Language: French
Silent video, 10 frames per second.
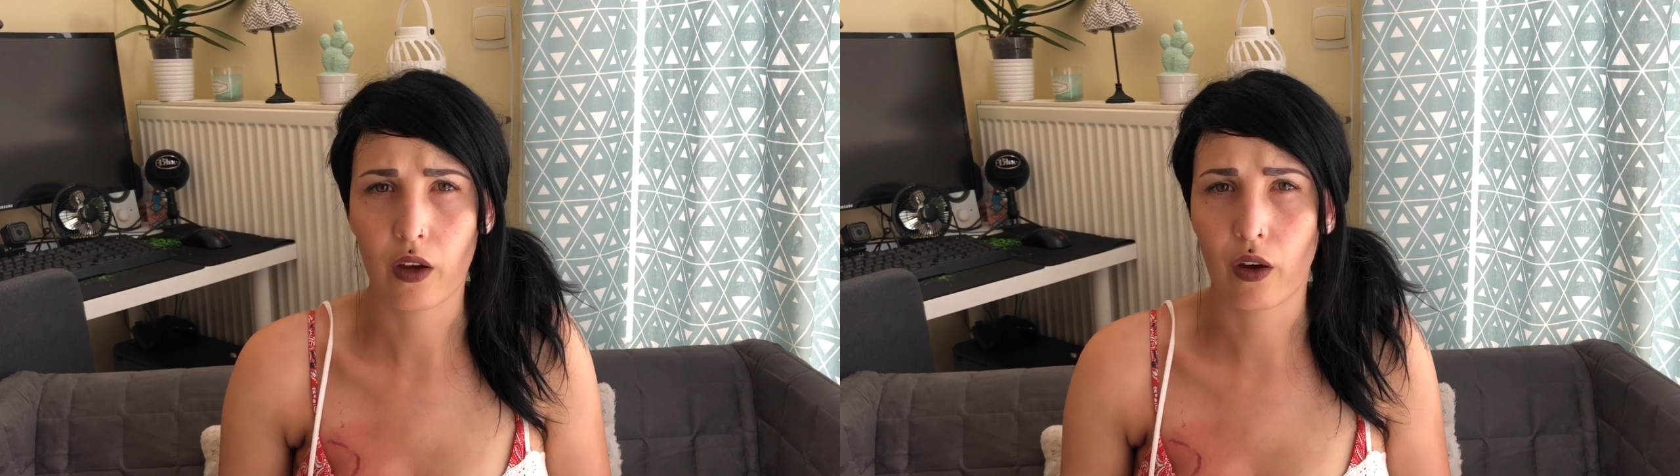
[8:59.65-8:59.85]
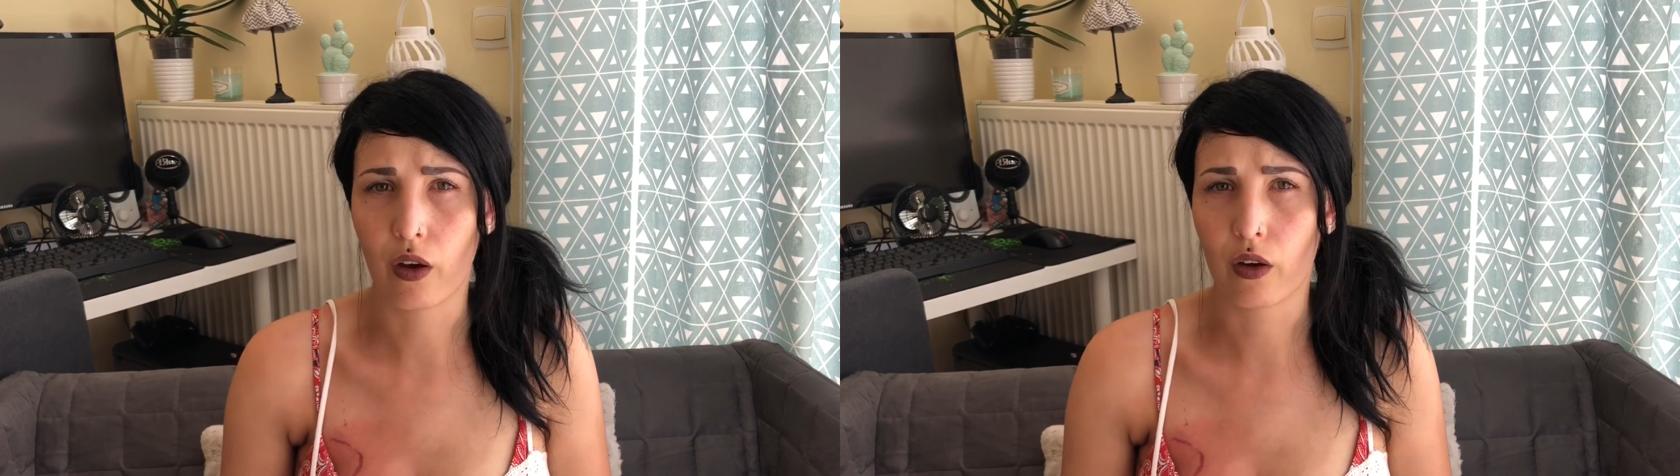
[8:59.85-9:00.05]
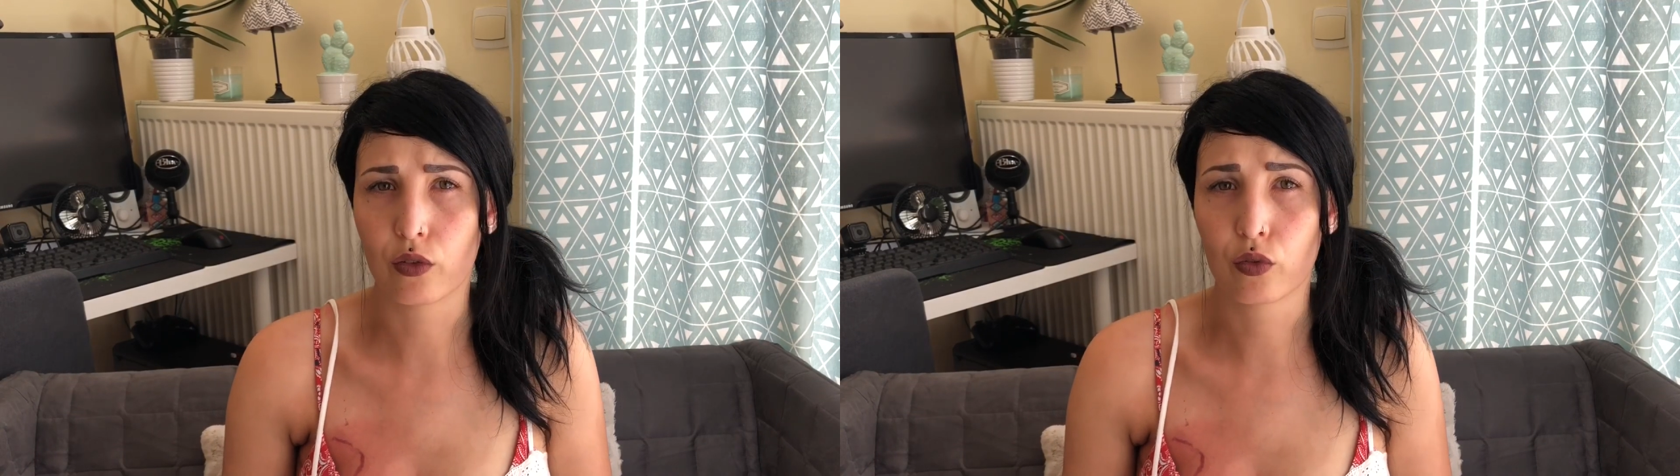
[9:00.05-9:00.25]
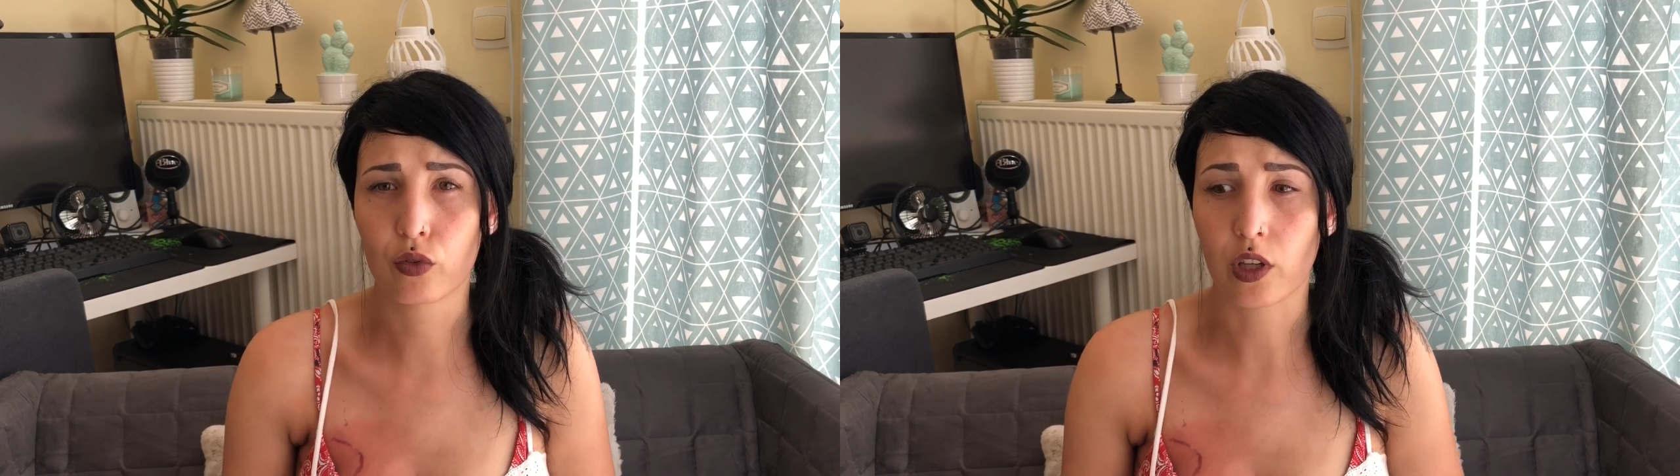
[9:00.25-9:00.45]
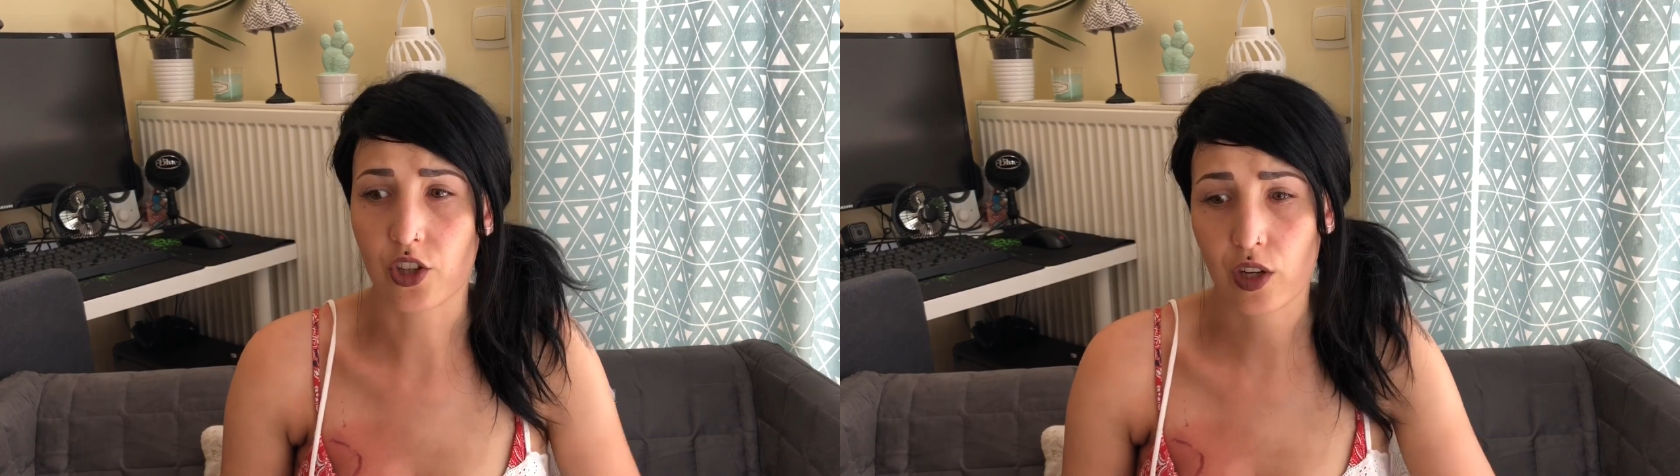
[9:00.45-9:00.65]
Euh,
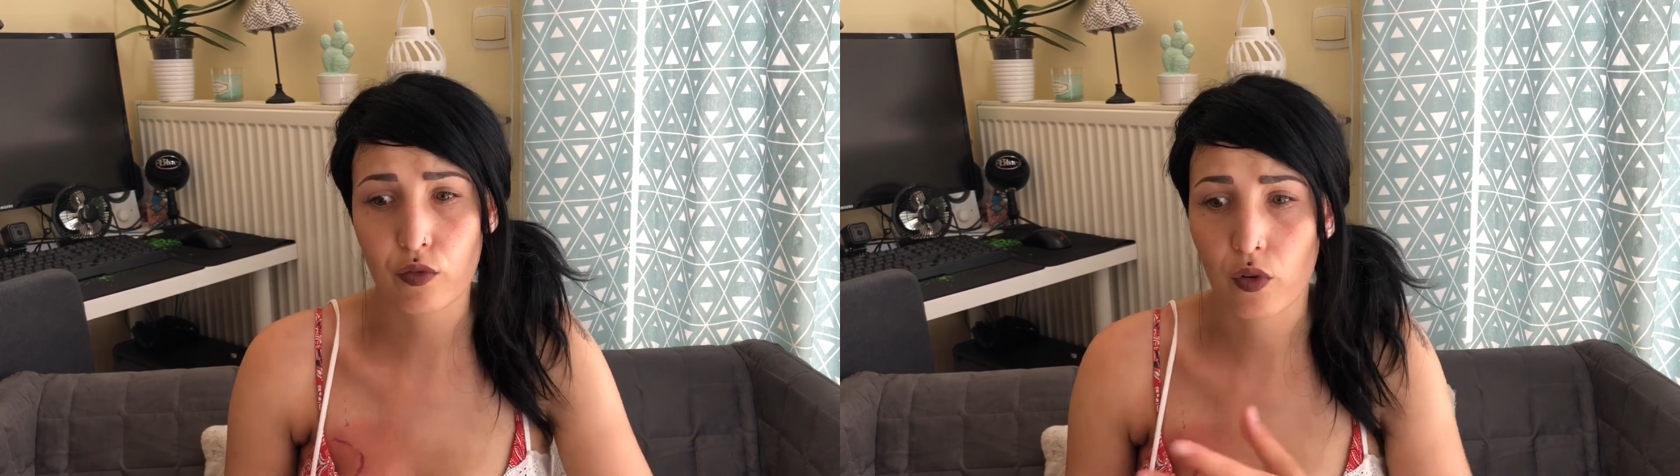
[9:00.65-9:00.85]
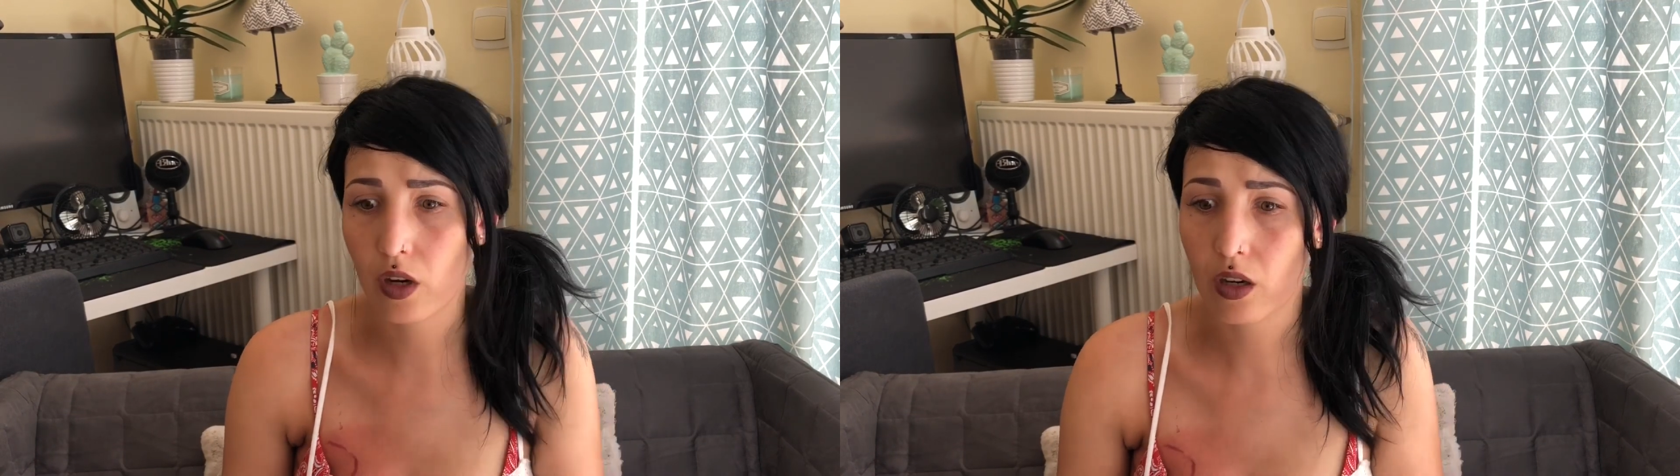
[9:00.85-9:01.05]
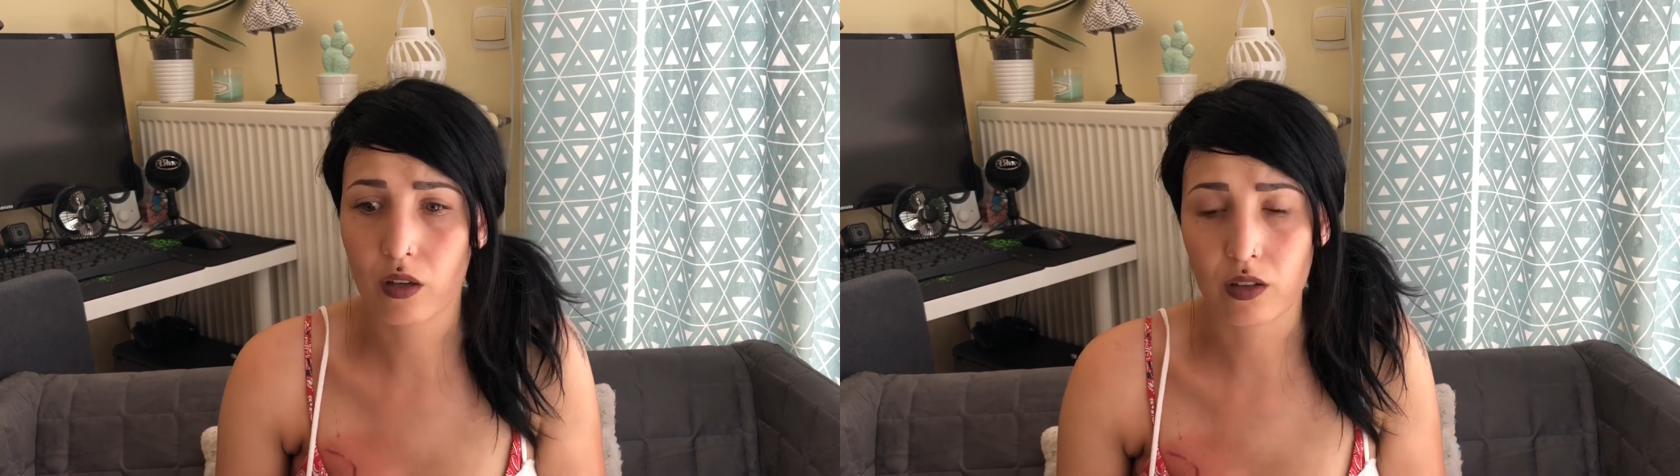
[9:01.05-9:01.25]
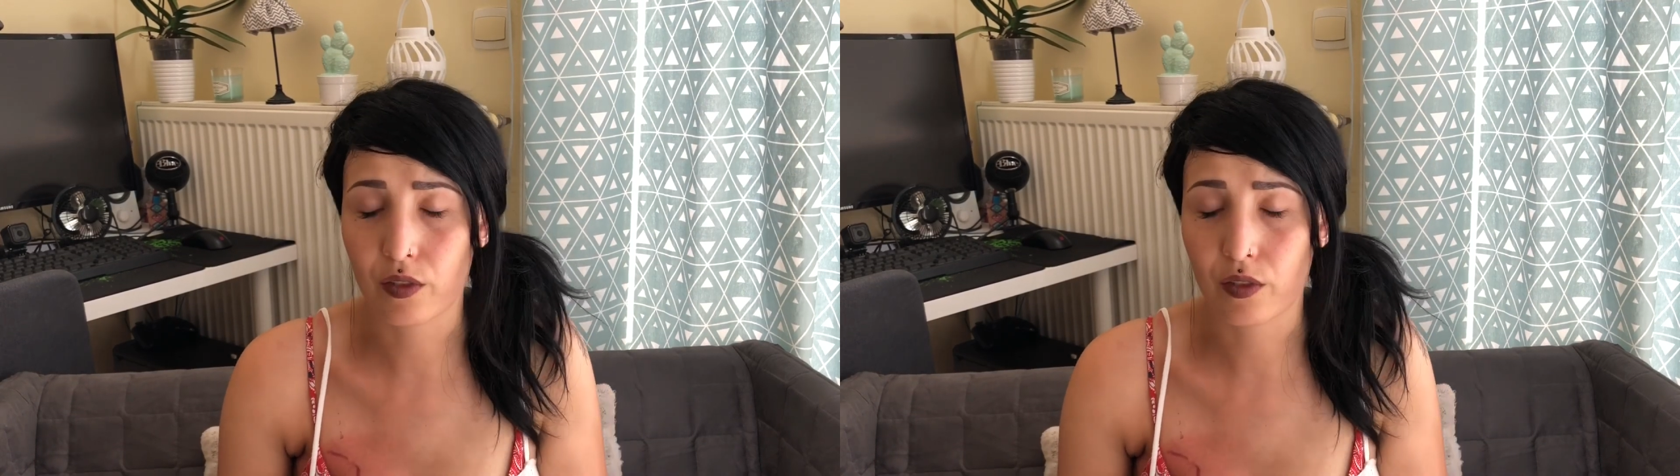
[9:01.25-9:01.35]
donc à chaque fois,